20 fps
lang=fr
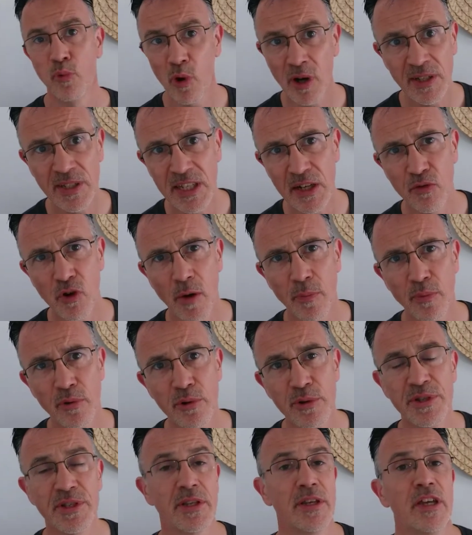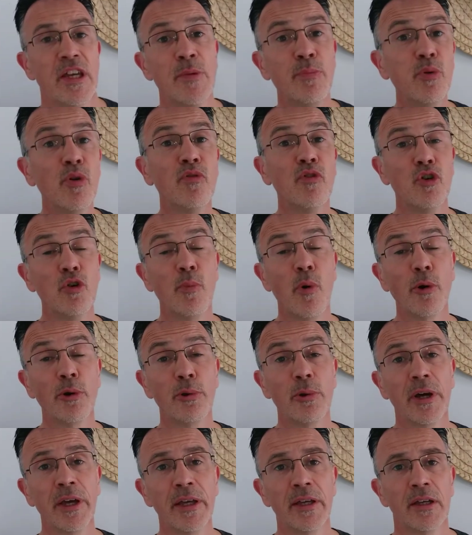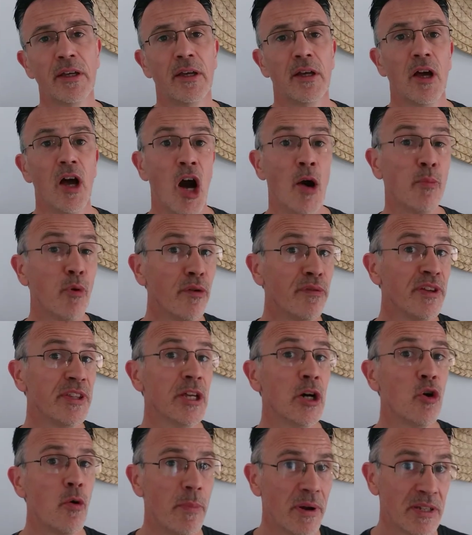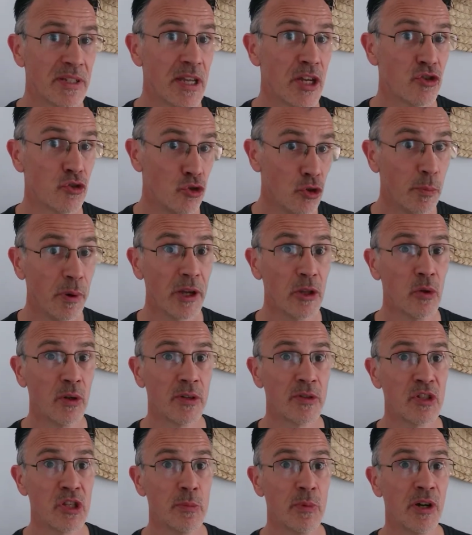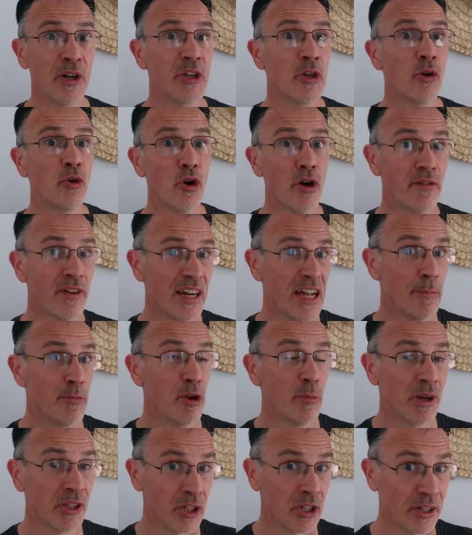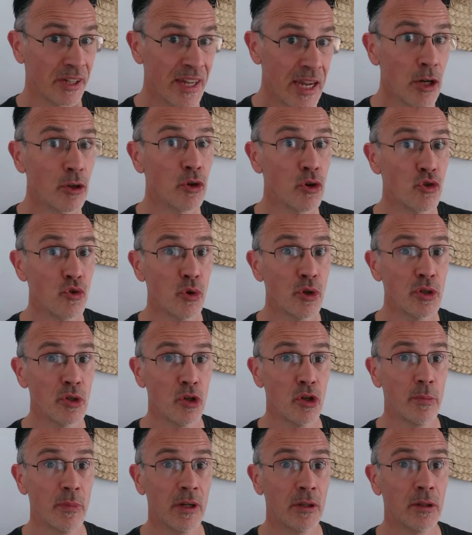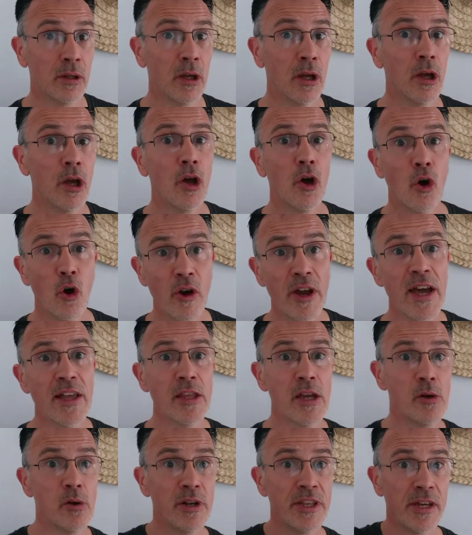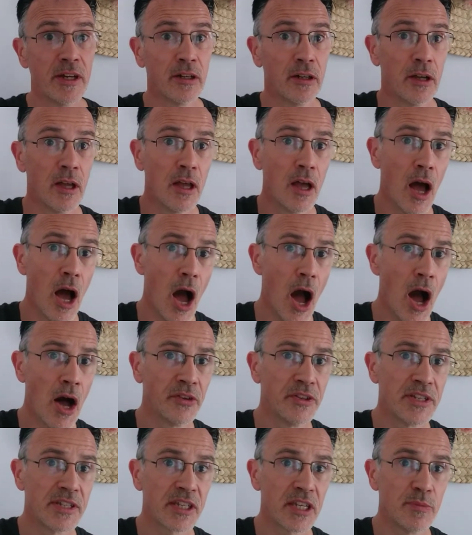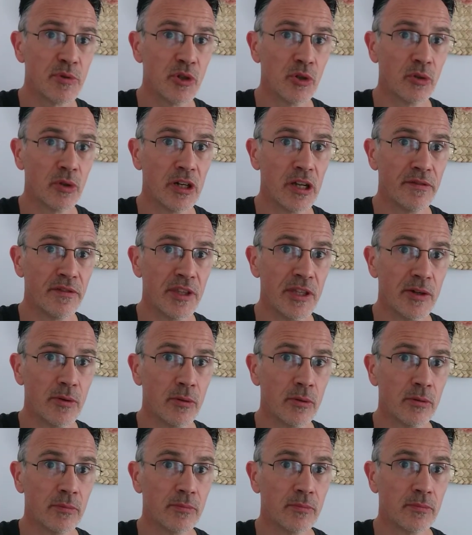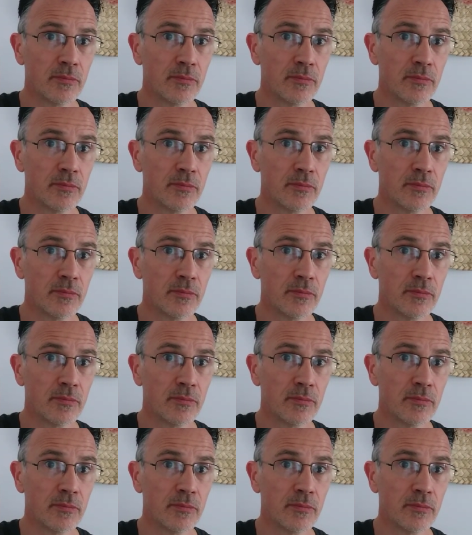Pour en savoir plus et pour vous le procurer, en profitant au passage du prix de lancement qui est encore valable pendant quelques jours seulement, regardez le lien en description de la vidéo.